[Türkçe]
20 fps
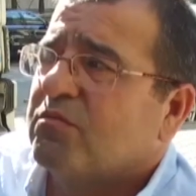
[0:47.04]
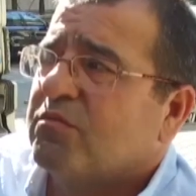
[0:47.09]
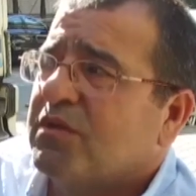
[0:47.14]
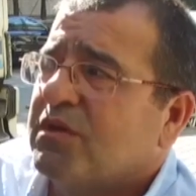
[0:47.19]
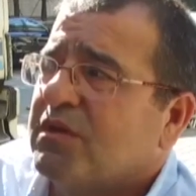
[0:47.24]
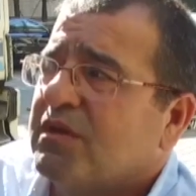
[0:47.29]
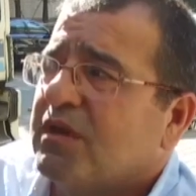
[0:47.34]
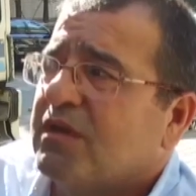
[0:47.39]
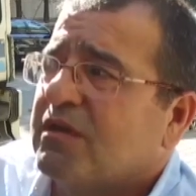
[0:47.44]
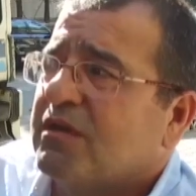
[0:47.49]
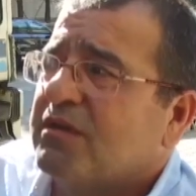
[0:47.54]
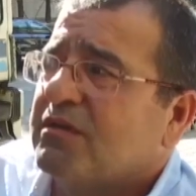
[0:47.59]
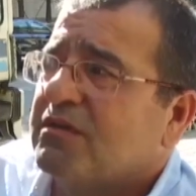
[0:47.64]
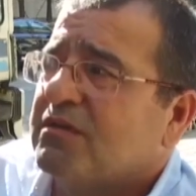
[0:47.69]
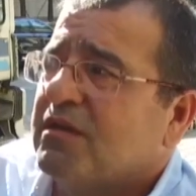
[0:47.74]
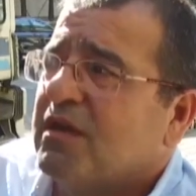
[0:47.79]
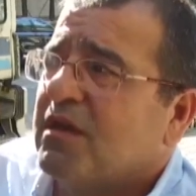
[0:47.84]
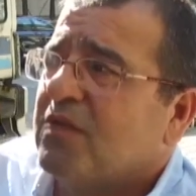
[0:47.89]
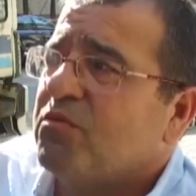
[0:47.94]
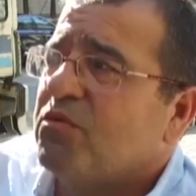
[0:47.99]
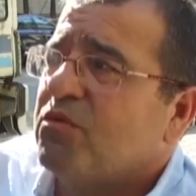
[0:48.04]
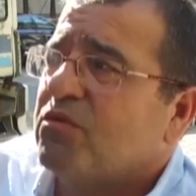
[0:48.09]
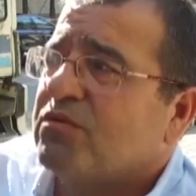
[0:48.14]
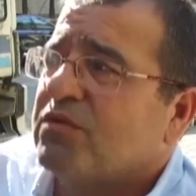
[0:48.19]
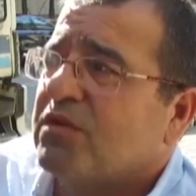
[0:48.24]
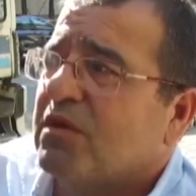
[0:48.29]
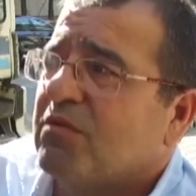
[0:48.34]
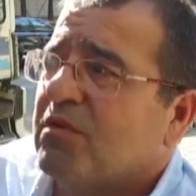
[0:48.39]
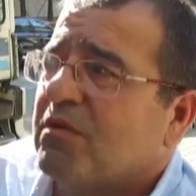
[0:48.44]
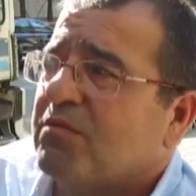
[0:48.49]
Bir de krizin en büyük
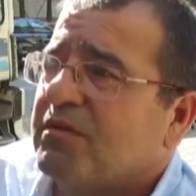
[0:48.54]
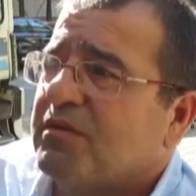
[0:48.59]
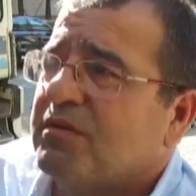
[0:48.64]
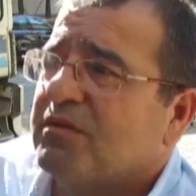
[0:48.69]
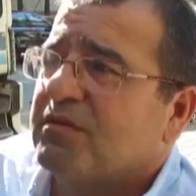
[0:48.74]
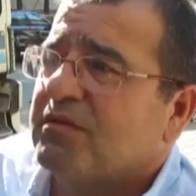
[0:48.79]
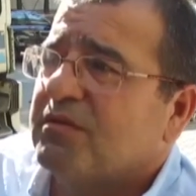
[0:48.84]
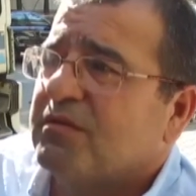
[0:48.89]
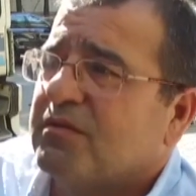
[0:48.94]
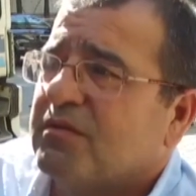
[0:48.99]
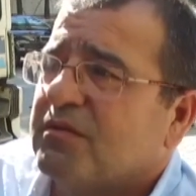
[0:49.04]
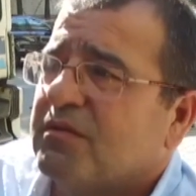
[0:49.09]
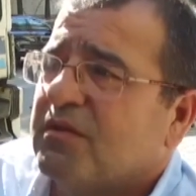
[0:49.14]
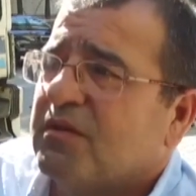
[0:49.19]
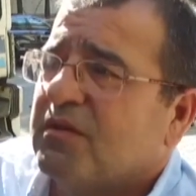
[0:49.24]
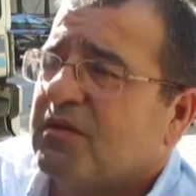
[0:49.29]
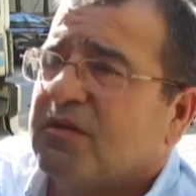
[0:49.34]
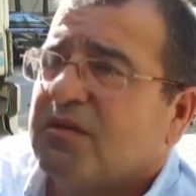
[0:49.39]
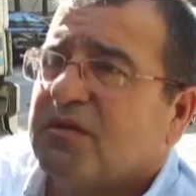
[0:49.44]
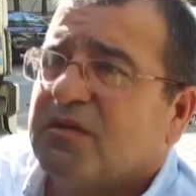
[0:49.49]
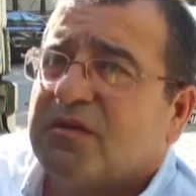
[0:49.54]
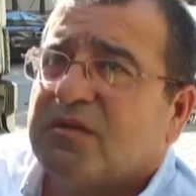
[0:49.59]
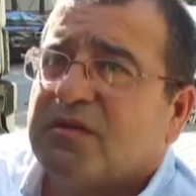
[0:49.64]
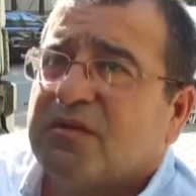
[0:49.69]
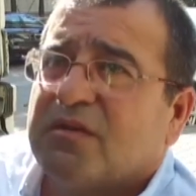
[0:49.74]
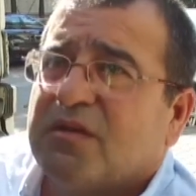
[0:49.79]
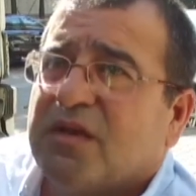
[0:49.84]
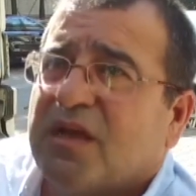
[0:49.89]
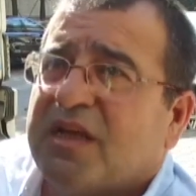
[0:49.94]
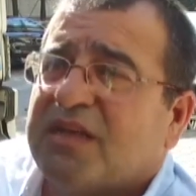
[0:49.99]
sebebi
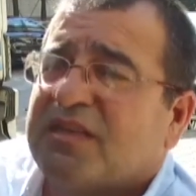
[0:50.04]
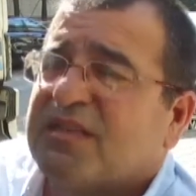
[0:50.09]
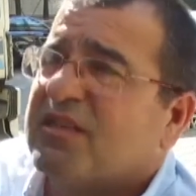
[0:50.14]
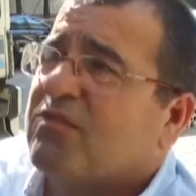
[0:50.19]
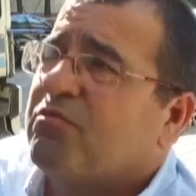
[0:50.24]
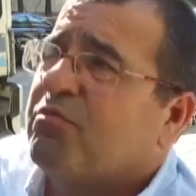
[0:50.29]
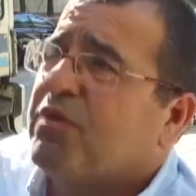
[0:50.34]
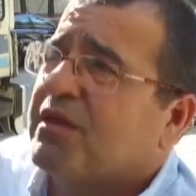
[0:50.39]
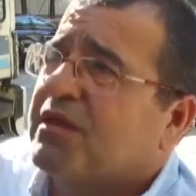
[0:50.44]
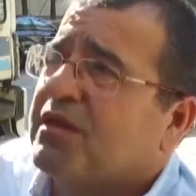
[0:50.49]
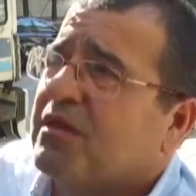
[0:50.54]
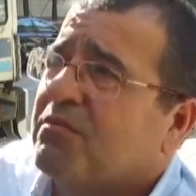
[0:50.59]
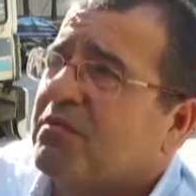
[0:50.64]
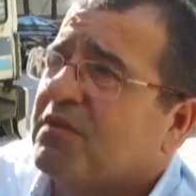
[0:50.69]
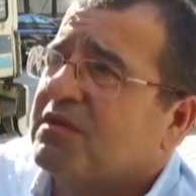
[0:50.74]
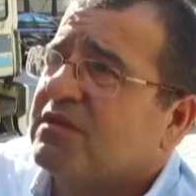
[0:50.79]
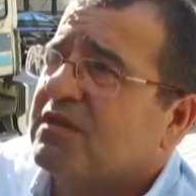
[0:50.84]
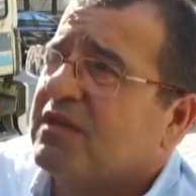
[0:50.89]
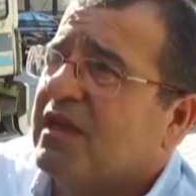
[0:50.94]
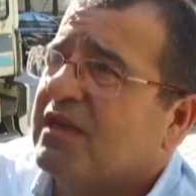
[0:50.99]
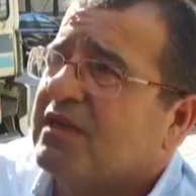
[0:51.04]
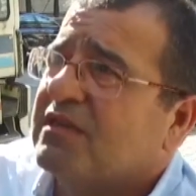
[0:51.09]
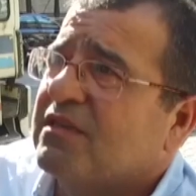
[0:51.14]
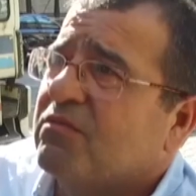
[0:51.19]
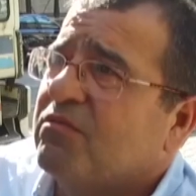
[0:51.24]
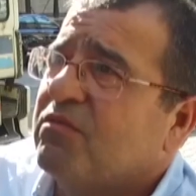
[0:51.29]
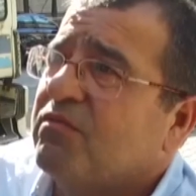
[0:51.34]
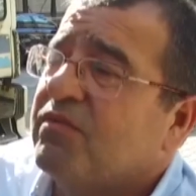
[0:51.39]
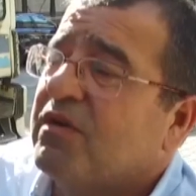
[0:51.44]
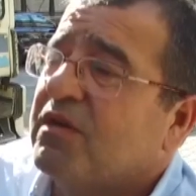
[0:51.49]
esnaf patlaması,
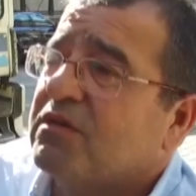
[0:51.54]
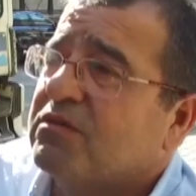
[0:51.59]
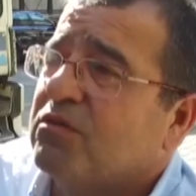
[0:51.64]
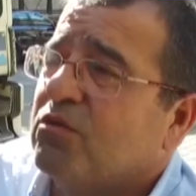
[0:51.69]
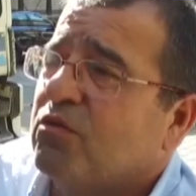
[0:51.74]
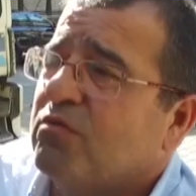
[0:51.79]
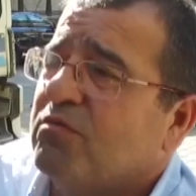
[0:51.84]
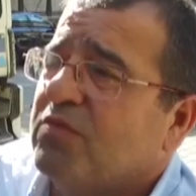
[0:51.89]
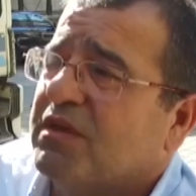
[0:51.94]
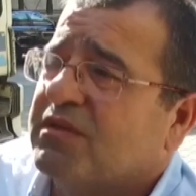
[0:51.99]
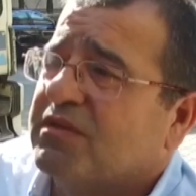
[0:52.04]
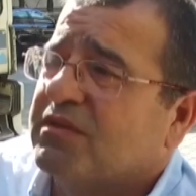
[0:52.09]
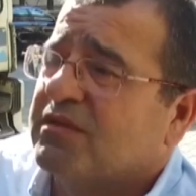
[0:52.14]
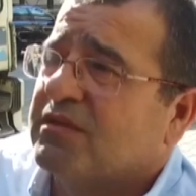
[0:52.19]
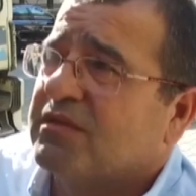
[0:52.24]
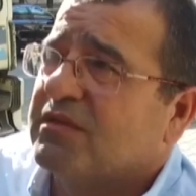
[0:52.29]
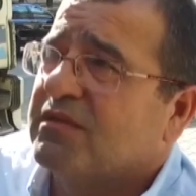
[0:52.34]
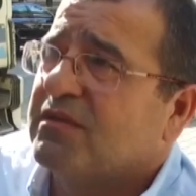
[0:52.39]
esnafın fazla olması.